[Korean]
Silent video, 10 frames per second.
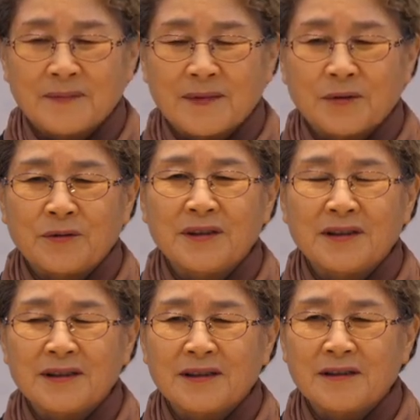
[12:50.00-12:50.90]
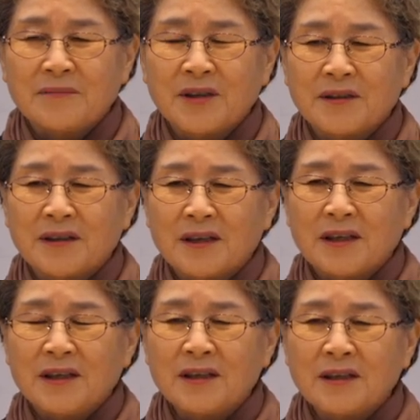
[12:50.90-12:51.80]
우리를 그러면
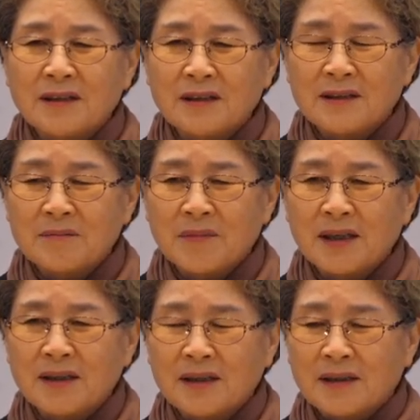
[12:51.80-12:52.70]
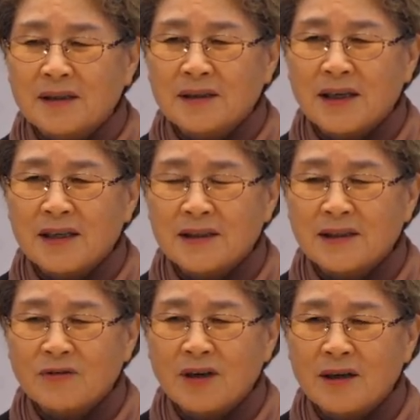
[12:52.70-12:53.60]
열흘만
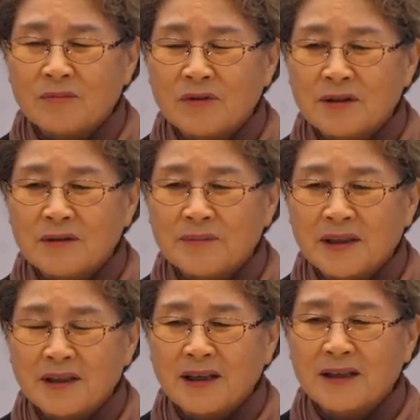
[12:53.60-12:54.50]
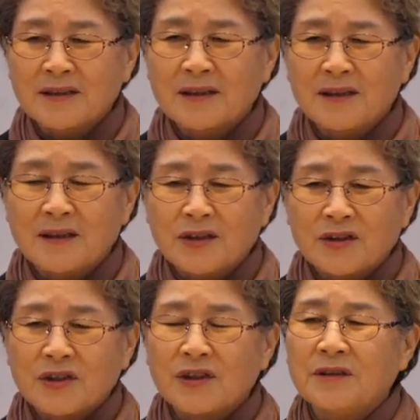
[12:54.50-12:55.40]
채식과 물을 먹게 해서
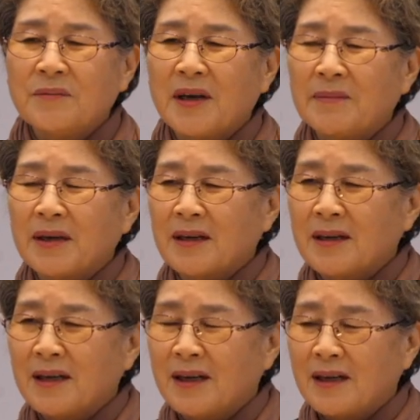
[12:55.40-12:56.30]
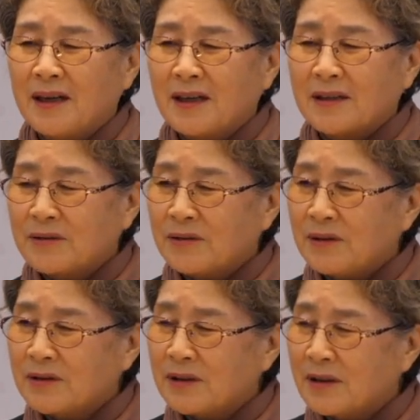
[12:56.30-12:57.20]
시험해봐라.
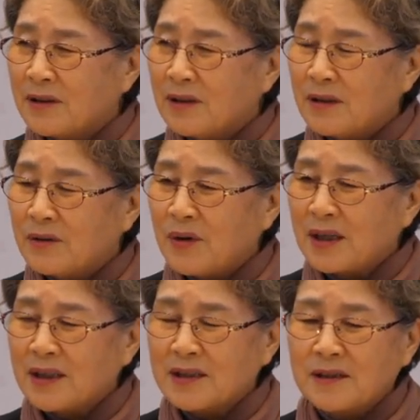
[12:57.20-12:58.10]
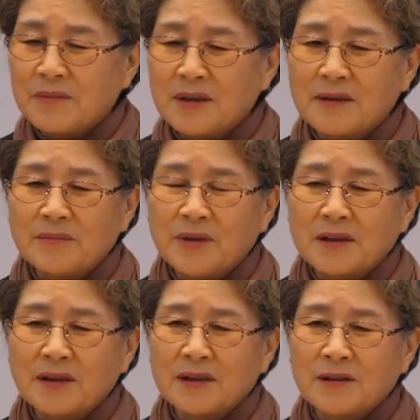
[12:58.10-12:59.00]
그리고 저 왕의 진미를
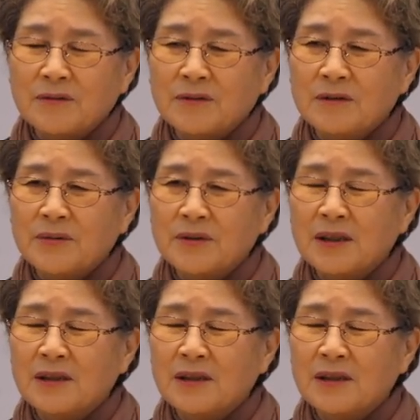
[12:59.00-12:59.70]
먹는 친구들보다